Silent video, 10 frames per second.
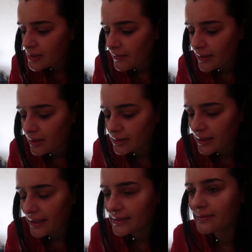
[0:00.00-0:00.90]

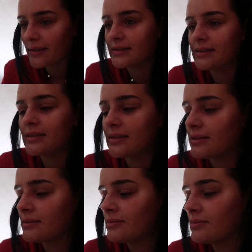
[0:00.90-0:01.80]
2021,
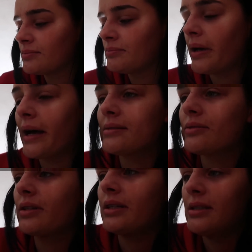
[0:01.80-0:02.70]
März.
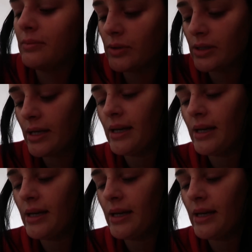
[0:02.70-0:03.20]
Okay, die muss...